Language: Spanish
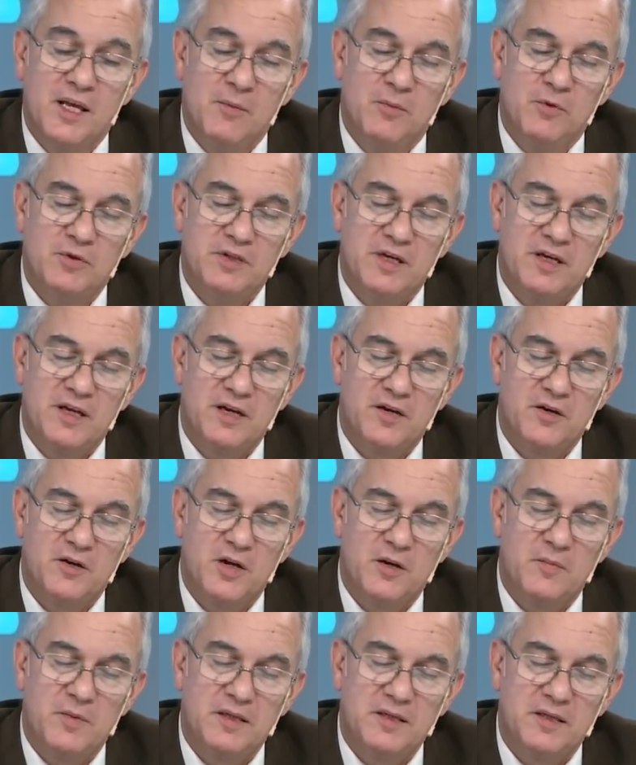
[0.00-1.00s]
Vos sabés que en el Río de
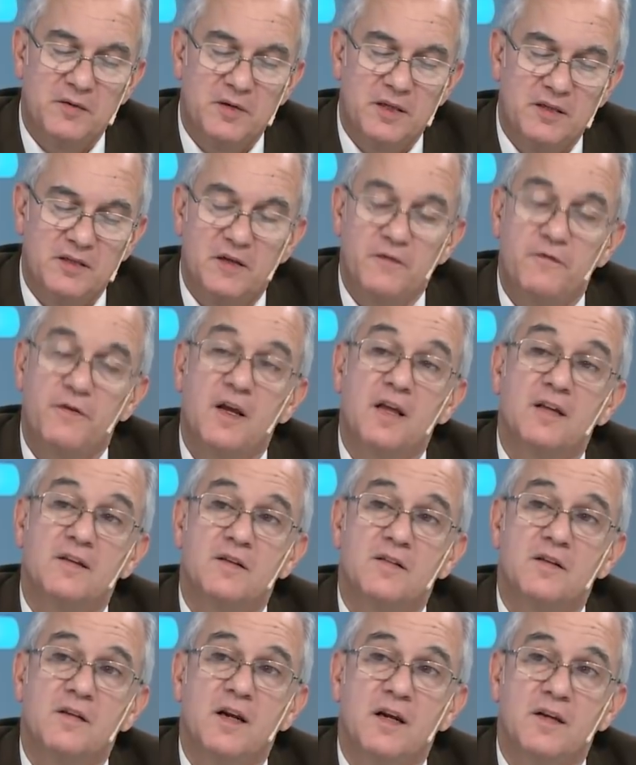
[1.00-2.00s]
la Plata había tres
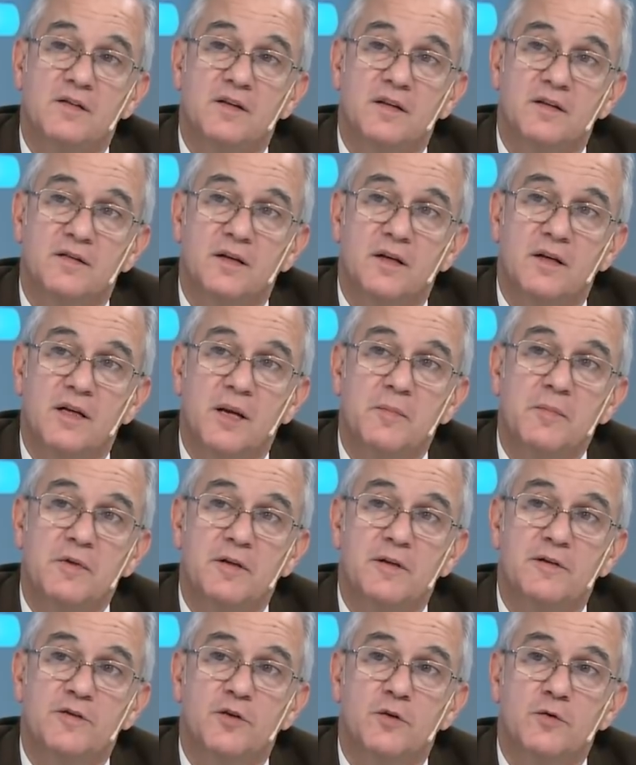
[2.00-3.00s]
fragatas inglesas, la
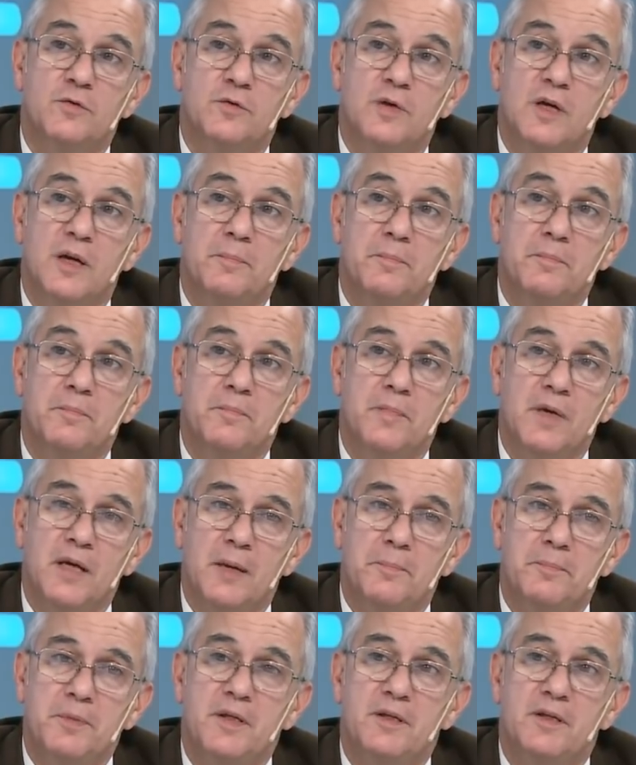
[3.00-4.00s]
Middlesbrough,
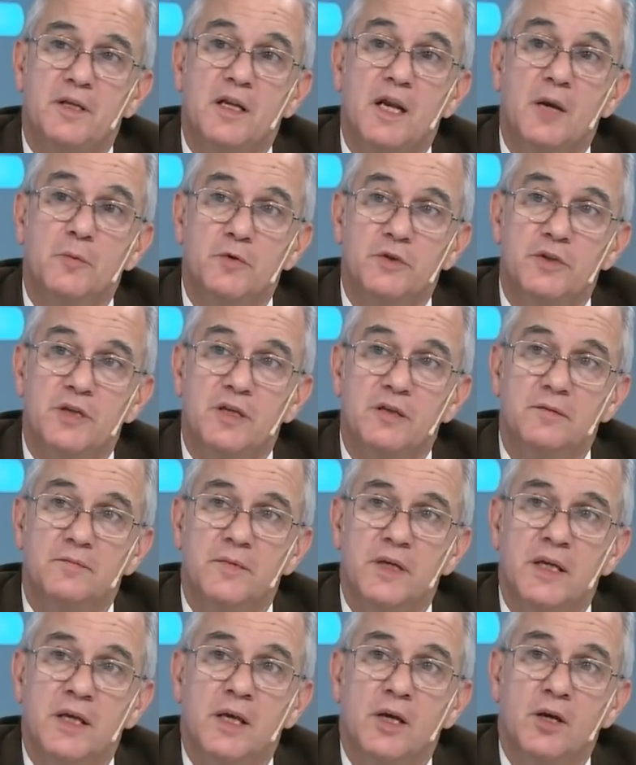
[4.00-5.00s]
la, Pitt y la Mutin,
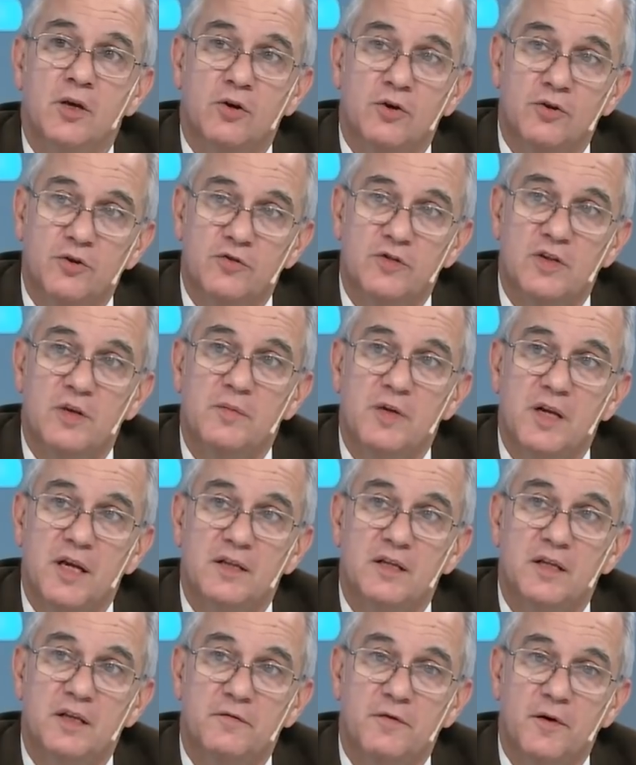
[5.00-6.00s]
con dos
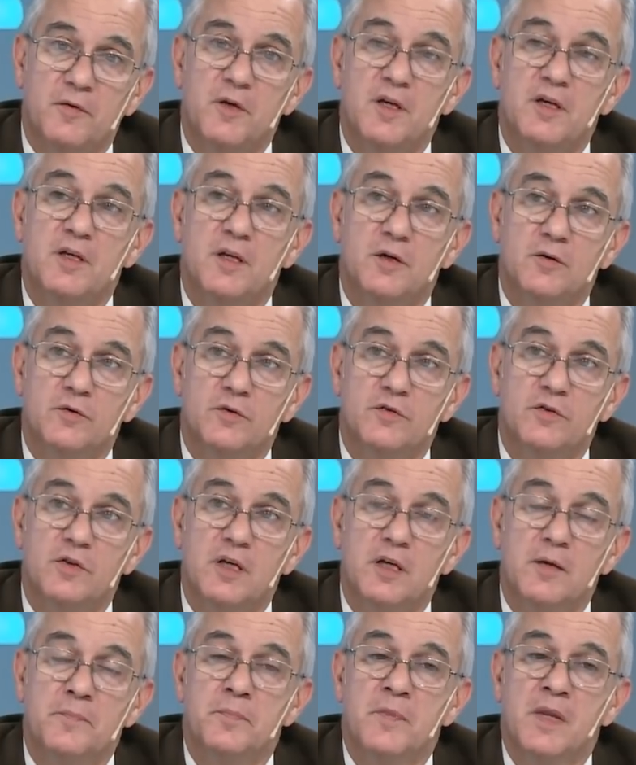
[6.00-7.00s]
almirantes, Fabián y de
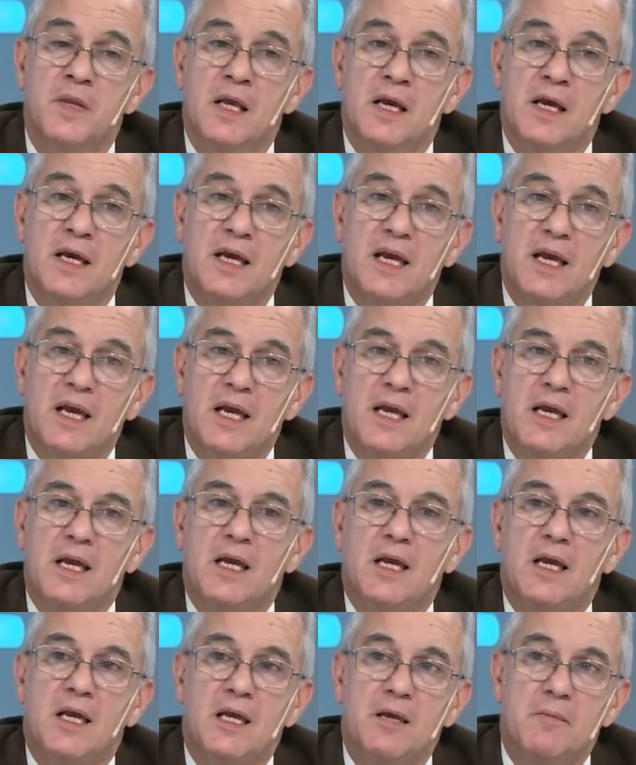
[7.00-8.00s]
Cursi, que
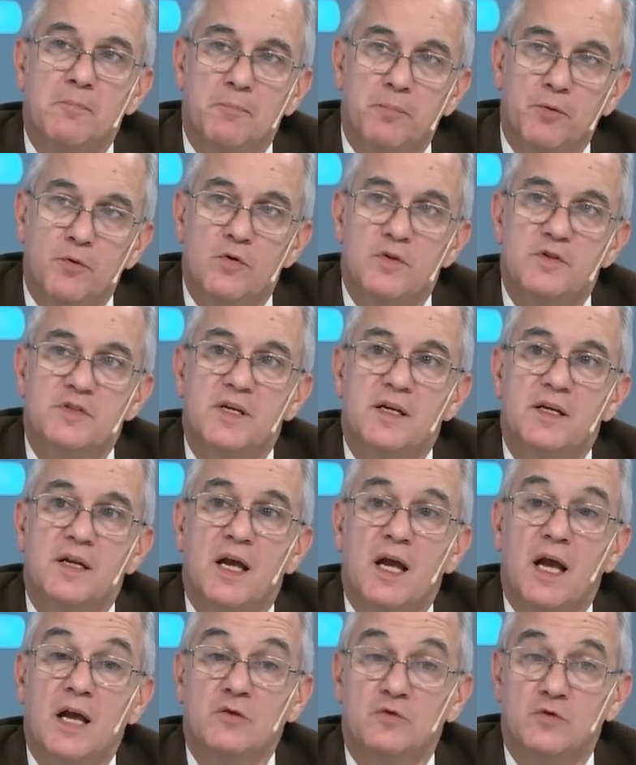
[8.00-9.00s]
impulsan
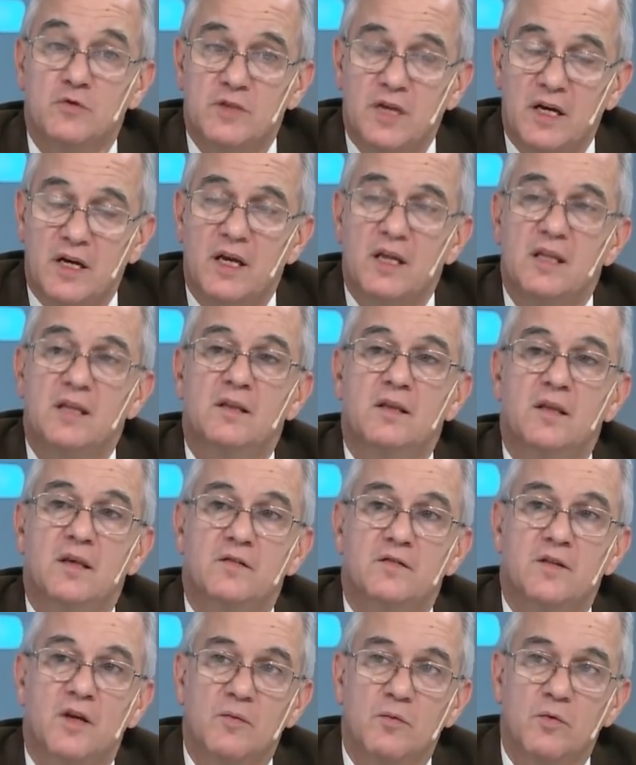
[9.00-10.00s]
a sus
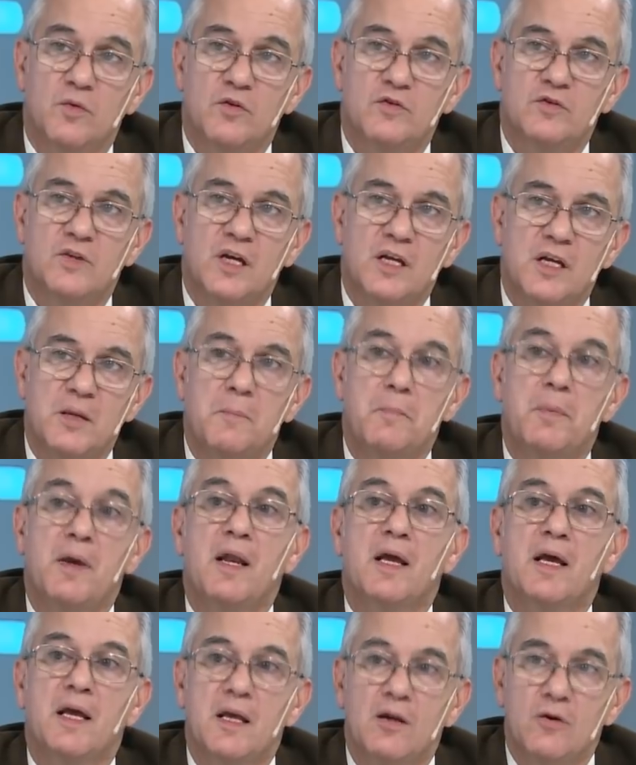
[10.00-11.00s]
agentes en Buenos Aires
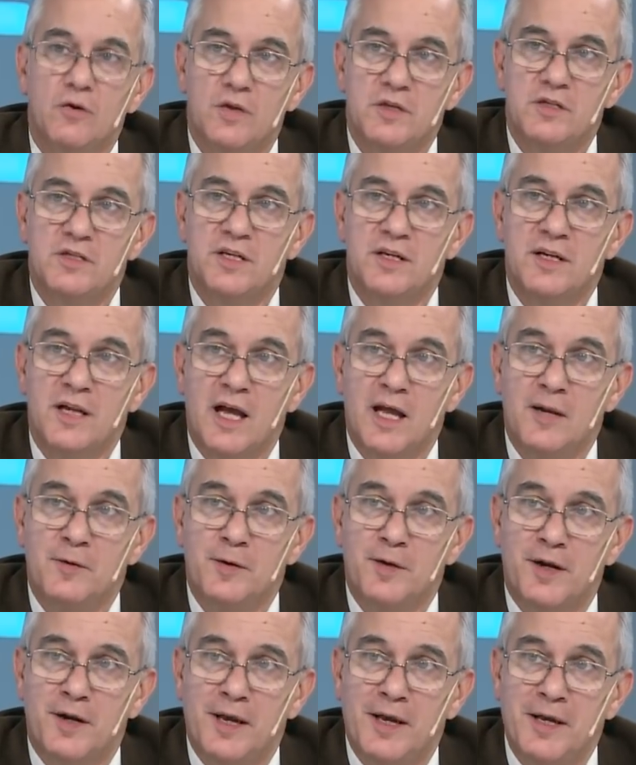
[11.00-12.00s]
para que lo echen al
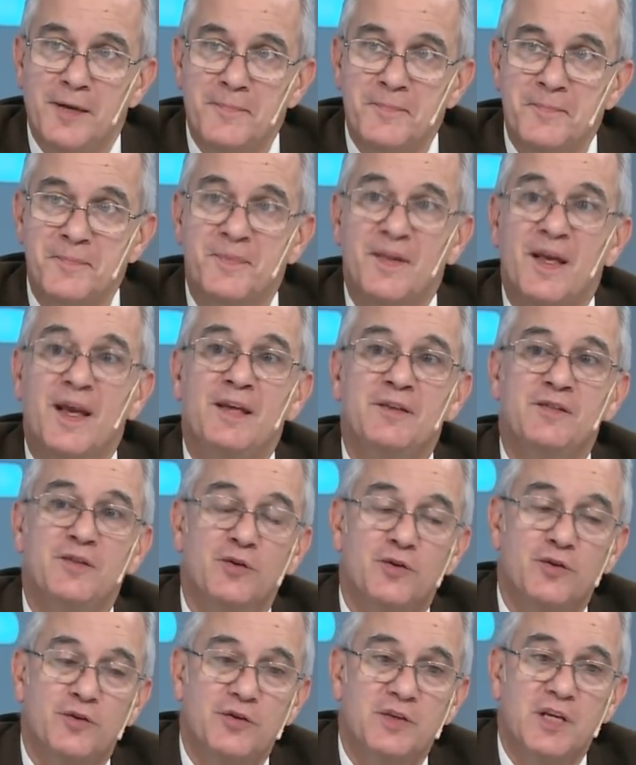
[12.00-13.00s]
virrey. Ese es
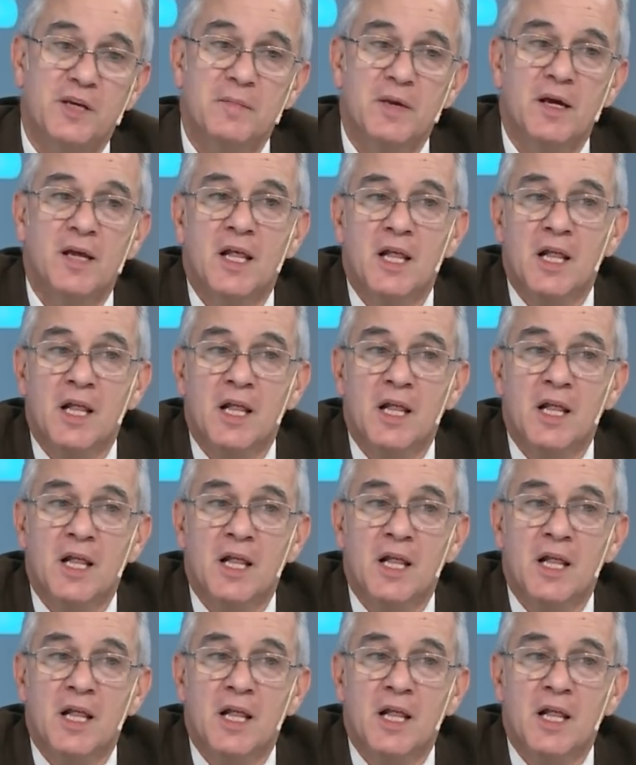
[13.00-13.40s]
otro tema.